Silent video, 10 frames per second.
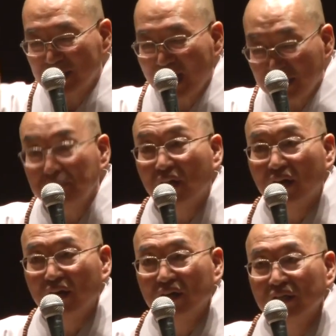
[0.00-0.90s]

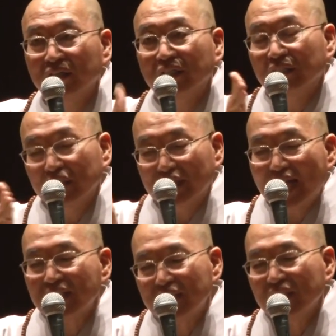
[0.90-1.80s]
자르면
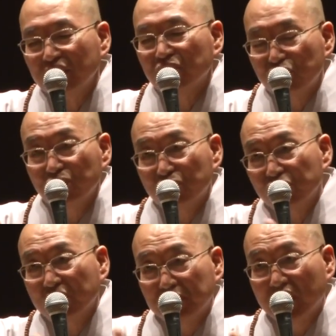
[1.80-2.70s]
다시
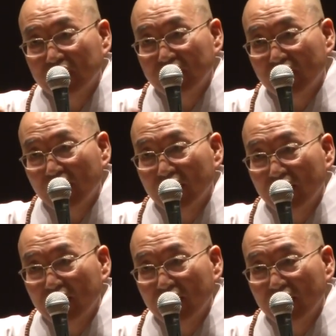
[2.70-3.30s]
요쪽이 뭐가 된다?